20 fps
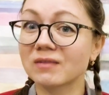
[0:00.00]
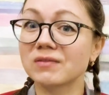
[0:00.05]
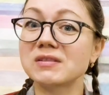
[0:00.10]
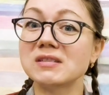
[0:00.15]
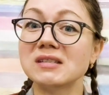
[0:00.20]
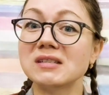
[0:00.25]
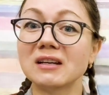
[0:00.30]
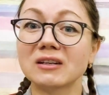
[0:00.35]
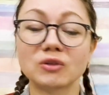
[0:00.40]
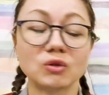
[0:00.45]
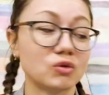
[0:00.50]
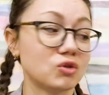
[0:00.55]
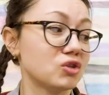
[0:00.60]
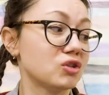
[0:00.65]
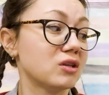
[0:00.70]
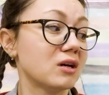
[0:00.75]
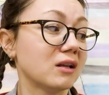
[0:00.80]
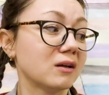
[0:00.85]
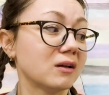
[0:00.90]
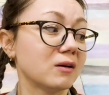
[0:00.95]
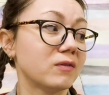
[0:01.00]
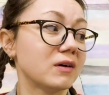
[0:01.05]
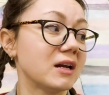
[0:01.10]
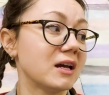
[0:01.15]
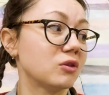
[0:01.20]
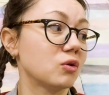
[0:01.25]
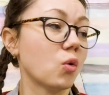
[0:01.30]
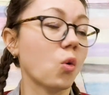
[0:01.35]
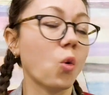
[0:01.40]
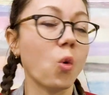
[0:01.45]
Все, кто читал,
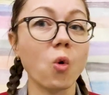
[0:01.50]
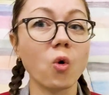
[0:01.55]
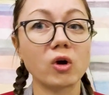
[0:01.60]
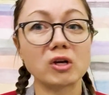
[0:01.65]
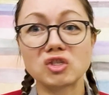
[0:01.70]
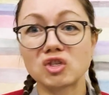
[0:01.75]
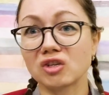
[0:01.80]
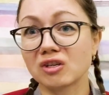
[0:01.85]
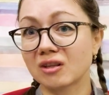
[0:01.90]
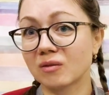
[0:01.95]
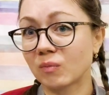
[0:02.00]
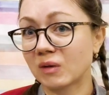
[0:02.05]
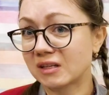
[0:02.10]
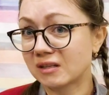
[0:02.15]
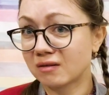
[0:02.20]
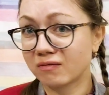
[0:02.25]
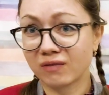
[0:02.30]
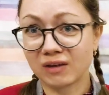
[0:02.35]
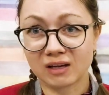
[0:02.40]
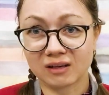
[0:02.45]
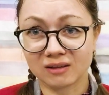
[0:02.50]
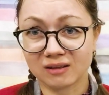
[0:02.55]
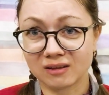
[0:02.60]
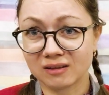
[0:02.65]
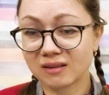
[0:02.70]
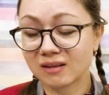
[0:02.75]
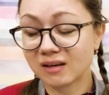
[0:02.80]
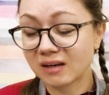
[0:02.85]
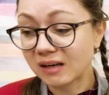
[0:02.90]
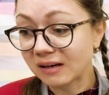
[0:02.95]
говорят, очень атмосферный
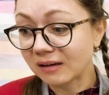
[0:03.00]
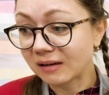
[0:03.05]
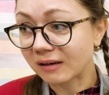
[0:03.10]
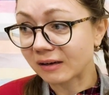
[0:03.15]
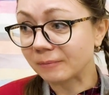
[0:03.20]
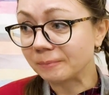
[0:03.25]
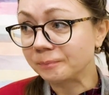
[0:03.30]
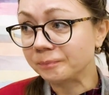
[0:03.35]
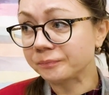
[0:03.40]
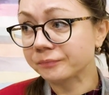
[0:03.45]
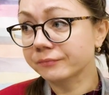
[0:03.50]
триллер.